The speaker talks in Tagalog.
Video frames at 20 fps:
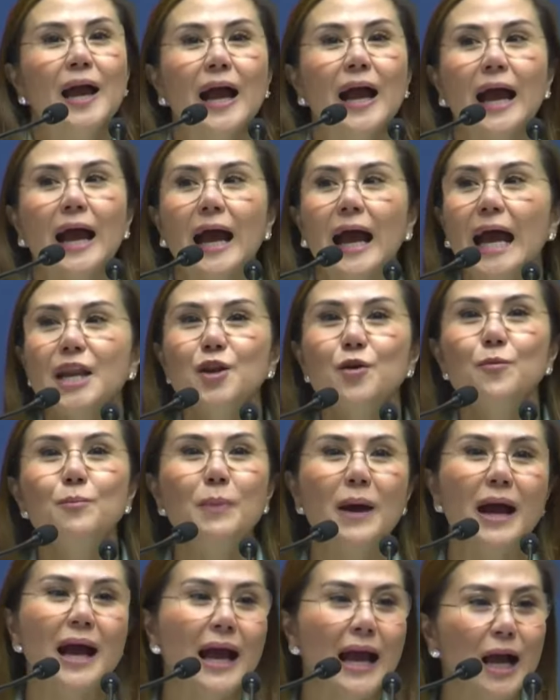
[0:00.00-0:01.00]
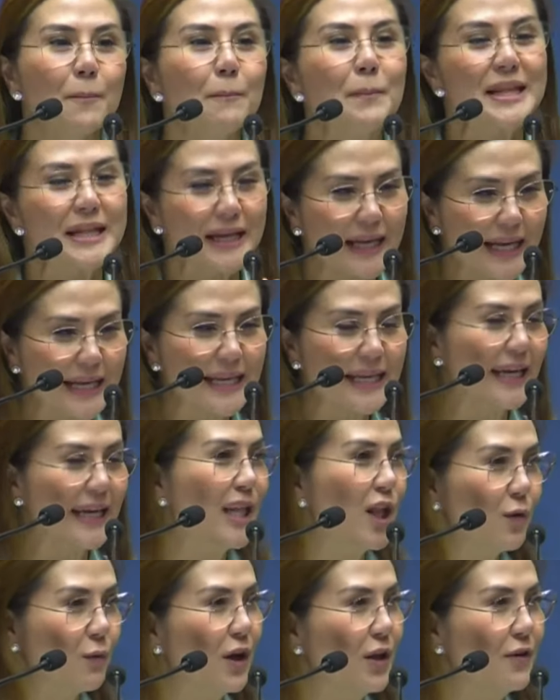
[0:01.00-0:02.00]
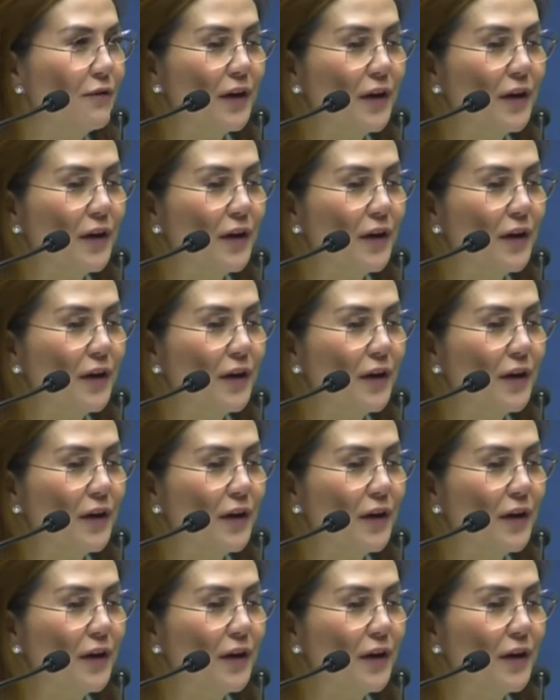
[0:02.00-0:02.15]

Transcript: Ano ba ang pinanggalingan ng One Fund